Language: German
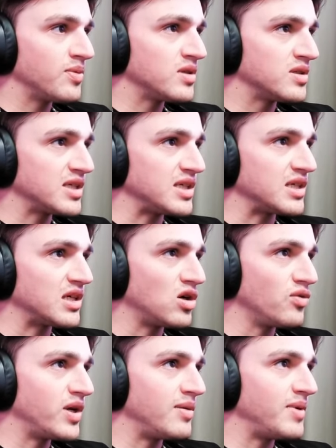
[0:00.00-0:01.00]
Dritter Gang auch
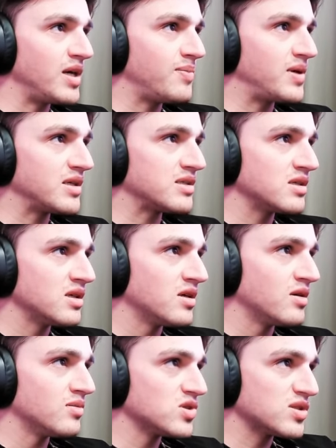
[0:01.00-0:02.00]
wieder im Apex,
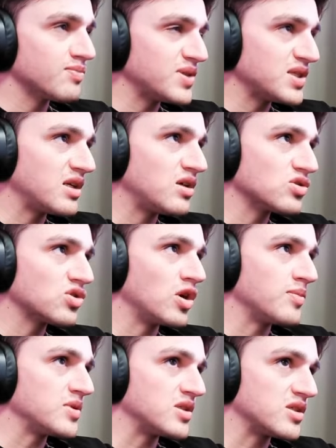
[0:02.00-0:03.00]
wir nutzen ein bisschen den
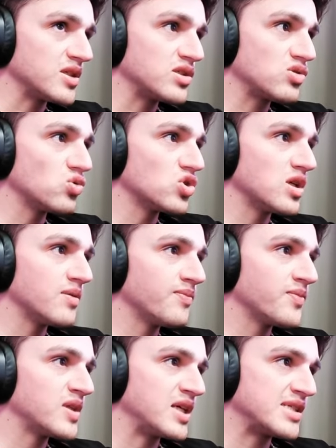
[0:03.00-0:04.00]
Außenkörper, ist nicht zu schlimm.
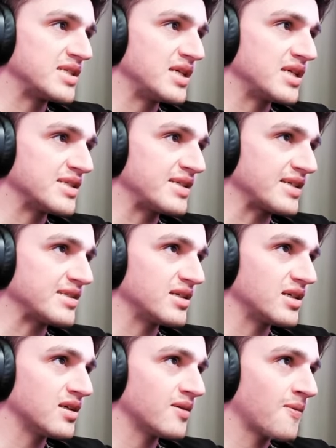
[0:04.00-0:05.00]
Jetzt hier sechster
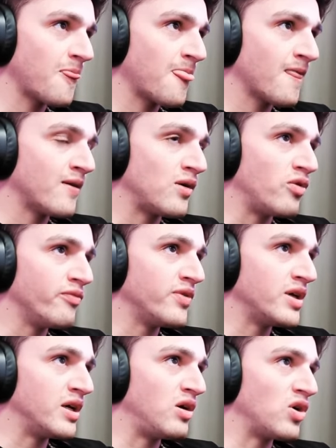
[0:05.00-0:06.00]
Gang, und
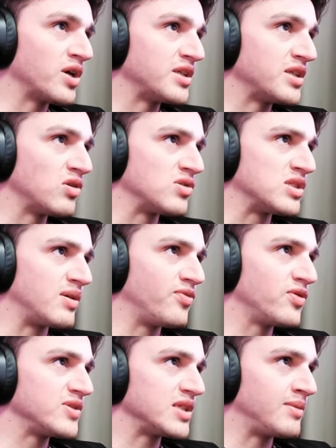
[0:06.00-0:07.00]
wir orientieren uns am
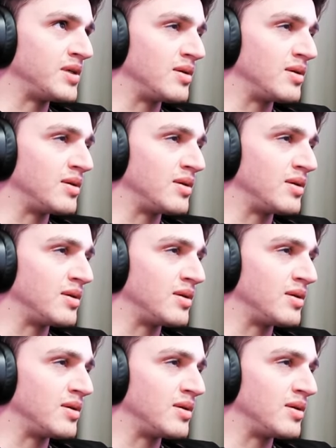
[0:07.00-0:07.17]
50er Meter